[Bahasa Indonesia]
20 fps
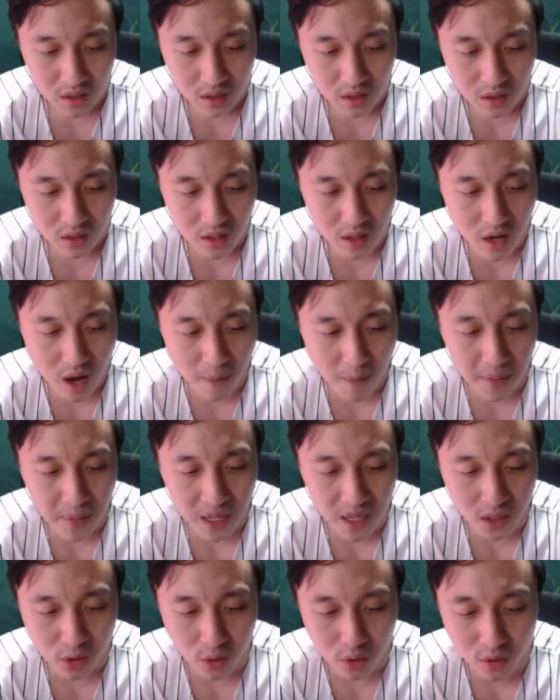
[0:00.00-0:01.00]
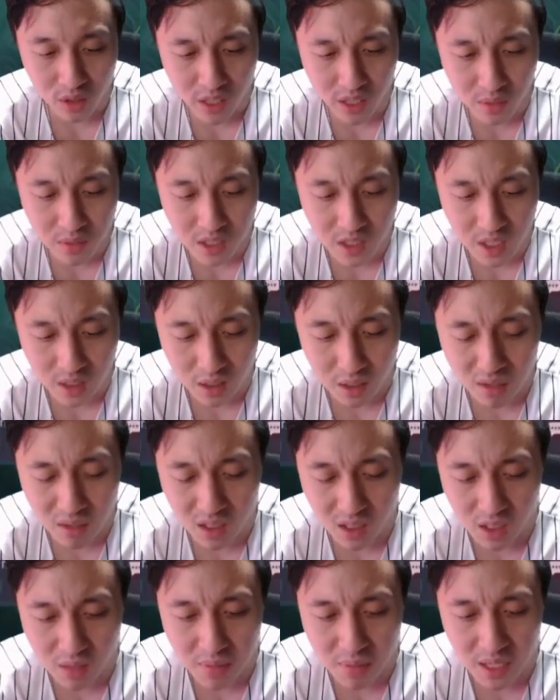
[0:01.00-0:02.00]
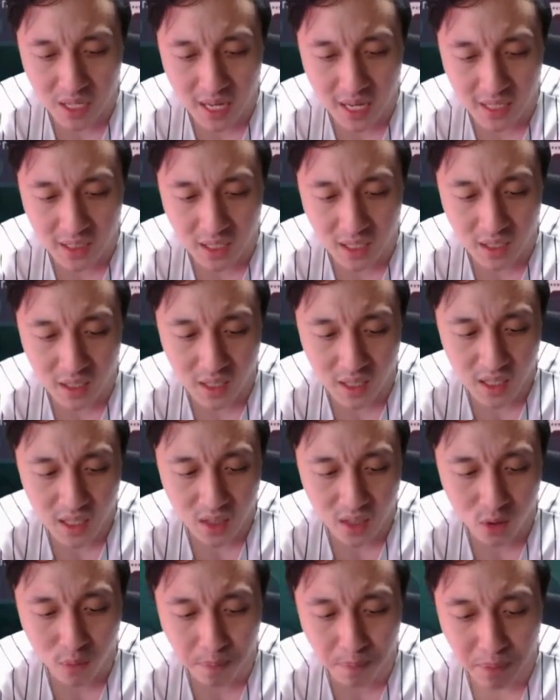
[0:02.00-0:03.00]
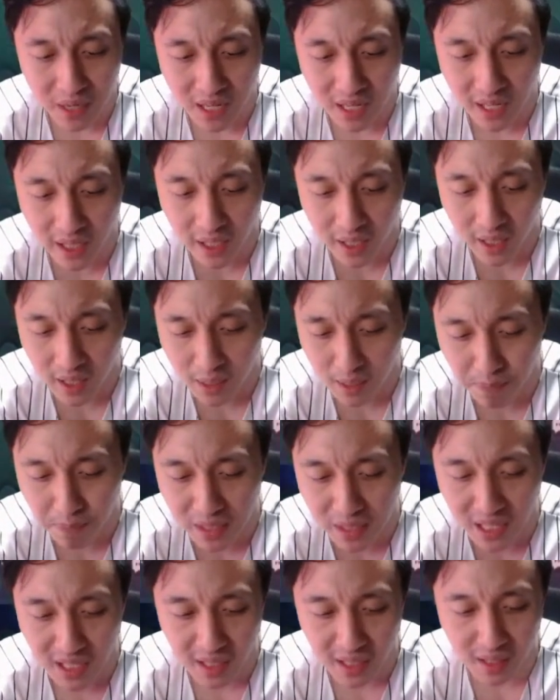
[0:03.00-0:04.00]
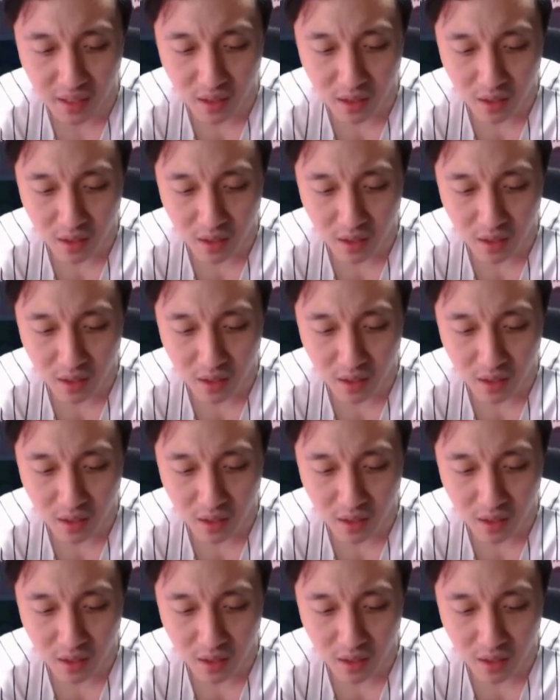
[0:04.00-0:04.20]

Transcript: Kenapa itu link bisa tiba-tiba datang gitu peler peler